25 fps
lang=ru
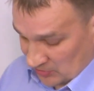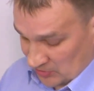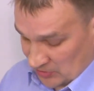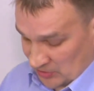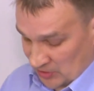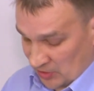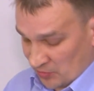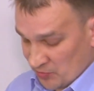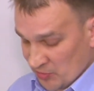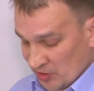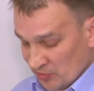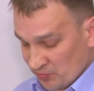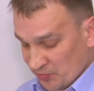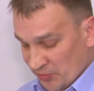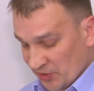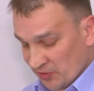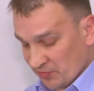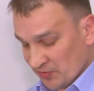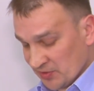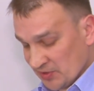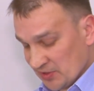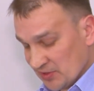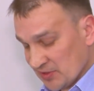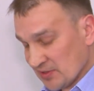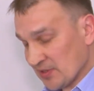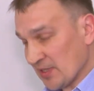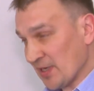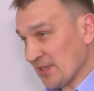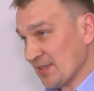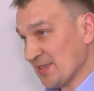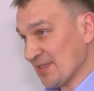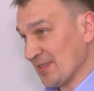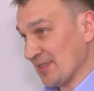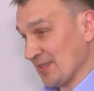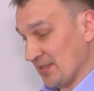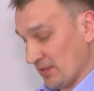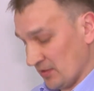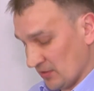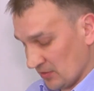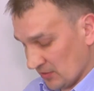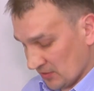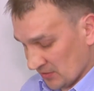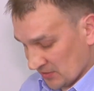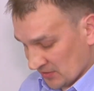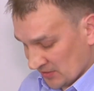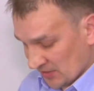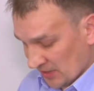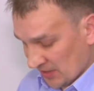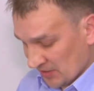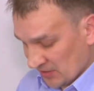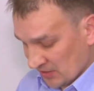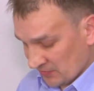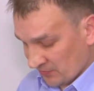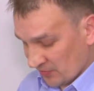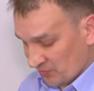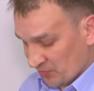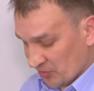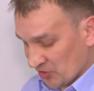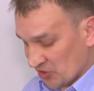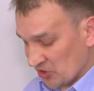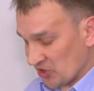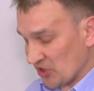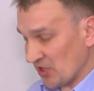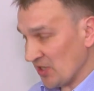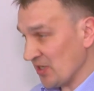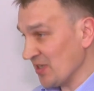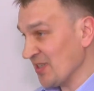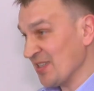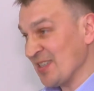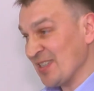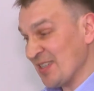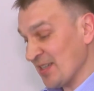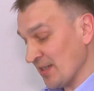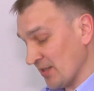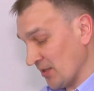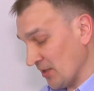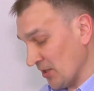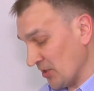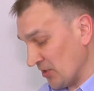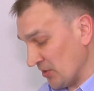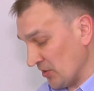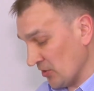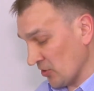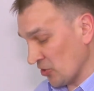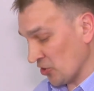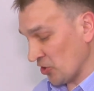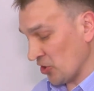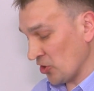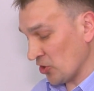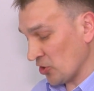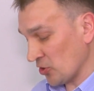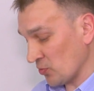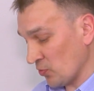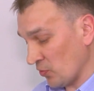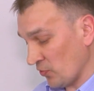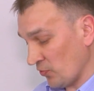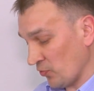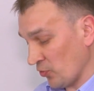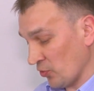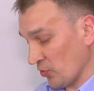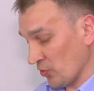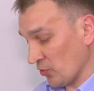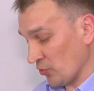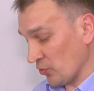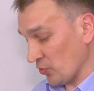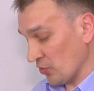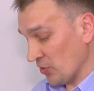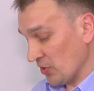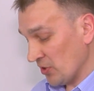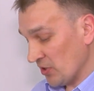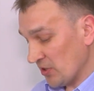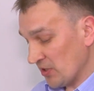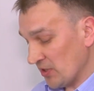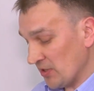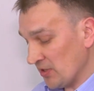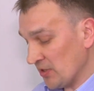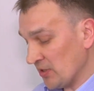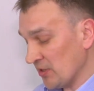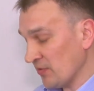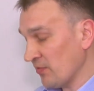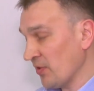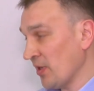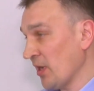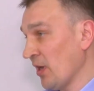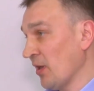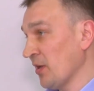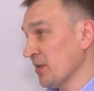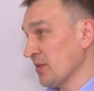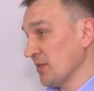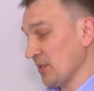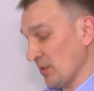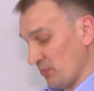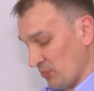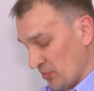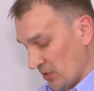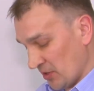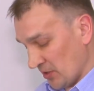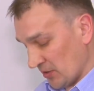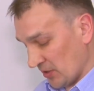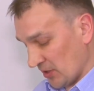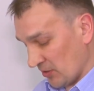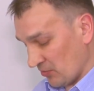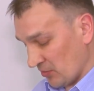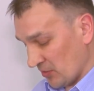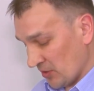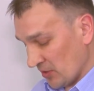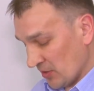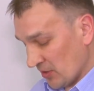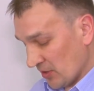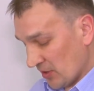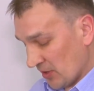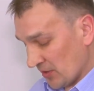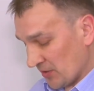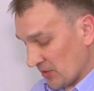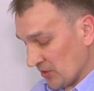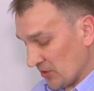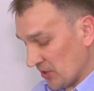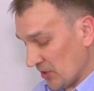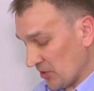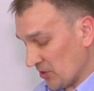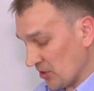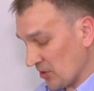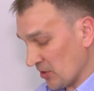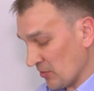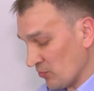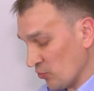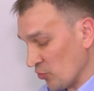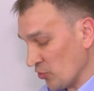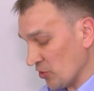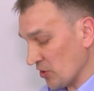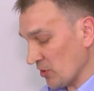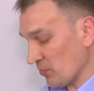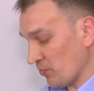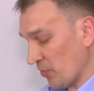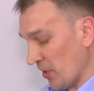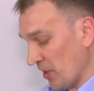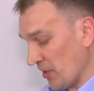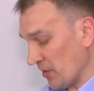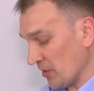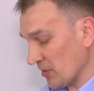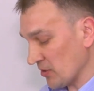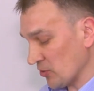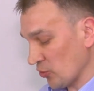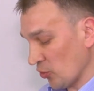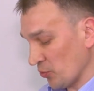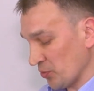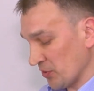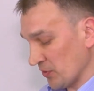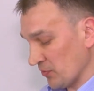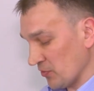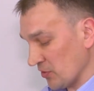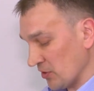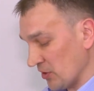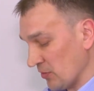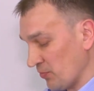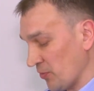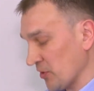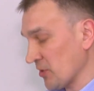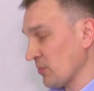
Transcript: На момент приватизации здание ВПЧ не относилось к жилищному фонду и не являлось объектом, относящихся к муниципальной собственности.